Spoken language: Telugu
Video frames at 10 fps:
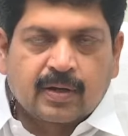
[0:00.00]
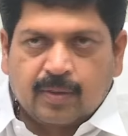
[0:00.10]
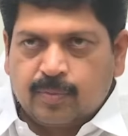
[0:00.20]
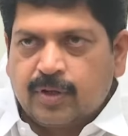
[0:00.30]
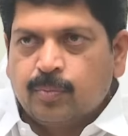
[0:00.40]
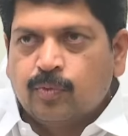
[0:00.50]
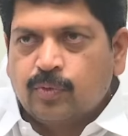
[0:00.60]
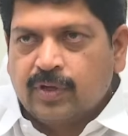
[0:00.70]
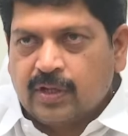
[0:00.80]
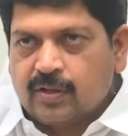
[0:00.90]
రాబోయే
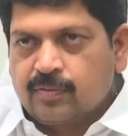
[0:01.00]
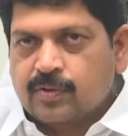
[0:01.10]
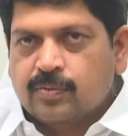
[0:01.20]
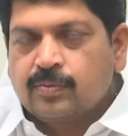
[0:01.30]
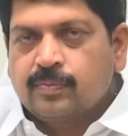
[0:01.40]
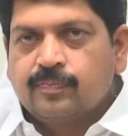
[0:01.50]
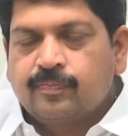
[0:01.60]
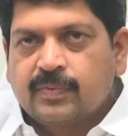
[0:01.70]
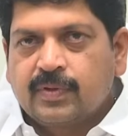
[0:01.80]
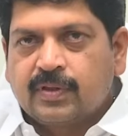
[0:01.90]
మూడు నెలల వరకు
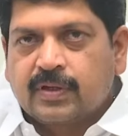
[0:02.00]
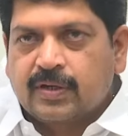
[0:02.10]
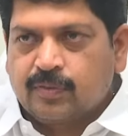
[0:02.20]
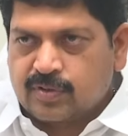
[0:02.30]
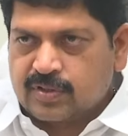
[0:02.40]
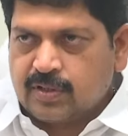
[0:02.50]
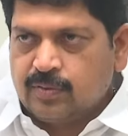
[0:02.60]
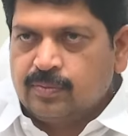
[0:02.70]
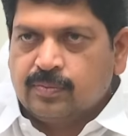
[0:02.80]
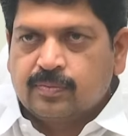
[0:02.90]
ఎందుకంటే
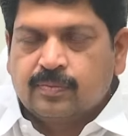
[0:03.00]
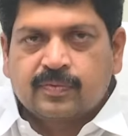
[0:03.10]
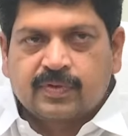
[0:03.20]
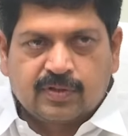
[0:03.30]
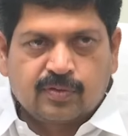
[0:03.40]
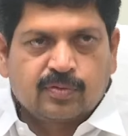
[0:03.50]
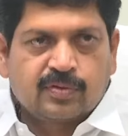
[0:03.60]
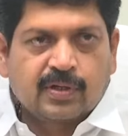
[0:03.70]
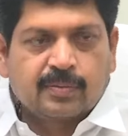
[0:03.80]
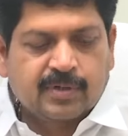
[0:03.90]
వర్షాలు సీజన్
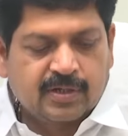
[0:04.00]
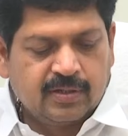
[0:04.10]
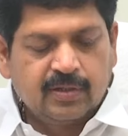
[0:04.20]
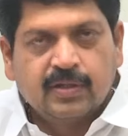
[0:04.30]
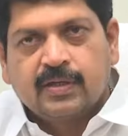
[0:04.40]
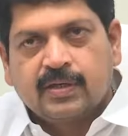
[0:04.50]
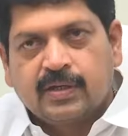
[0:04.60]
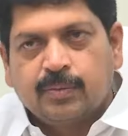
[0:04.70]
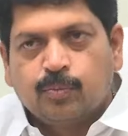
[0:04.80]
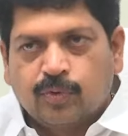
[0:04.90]
వస్తుంది కాబట్టి
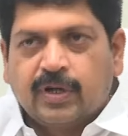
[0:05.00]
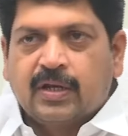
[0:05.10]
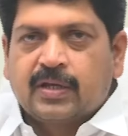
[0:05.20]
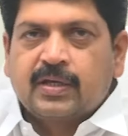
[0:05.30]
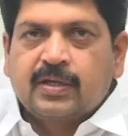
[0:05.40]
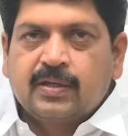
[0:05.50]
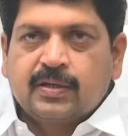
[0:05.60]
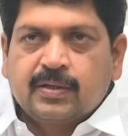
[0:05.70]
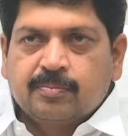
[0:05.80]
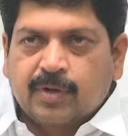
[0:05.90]
ఈ మూడు నెలలకి
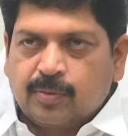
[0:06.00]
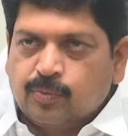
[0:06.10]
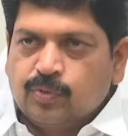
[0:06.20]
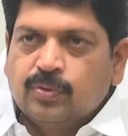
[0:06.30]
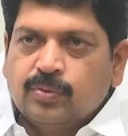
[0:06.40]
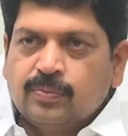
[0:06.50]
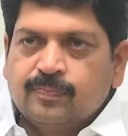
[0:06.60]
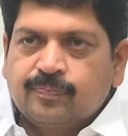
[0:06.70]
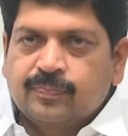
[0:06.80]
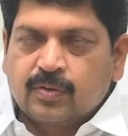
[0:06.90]
మనం ముందు
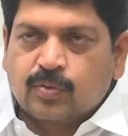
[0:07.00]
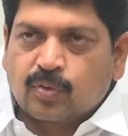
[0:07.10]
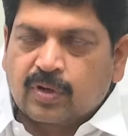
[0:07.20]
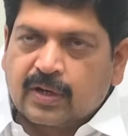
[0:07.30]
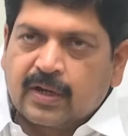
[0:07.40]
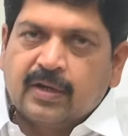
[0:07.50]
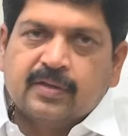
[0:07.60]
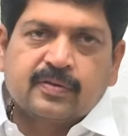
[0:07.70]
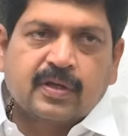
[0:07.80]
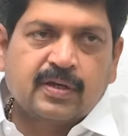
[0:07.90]
టోటల్
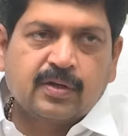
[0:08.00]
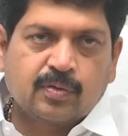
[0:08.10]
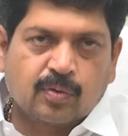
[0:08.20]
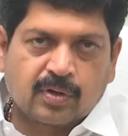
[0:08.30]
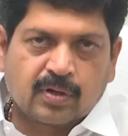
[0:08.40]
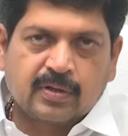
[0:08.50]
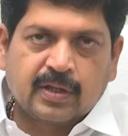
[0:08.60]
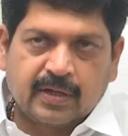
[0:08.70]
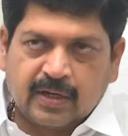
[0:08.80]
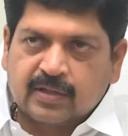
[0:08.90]
గైడ్లైన్స్ కానీ టోటల్
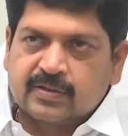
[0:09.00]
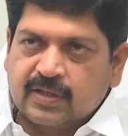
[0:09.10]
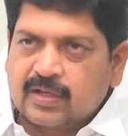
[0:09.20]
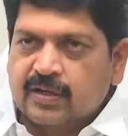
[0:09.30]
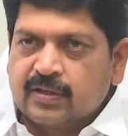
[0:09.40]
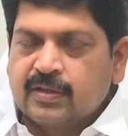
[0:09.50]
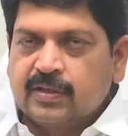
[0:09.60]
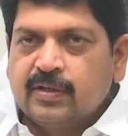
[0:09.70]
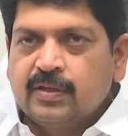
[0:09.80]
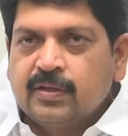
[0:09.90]
దాన్ని ఎలా చేయాలనేది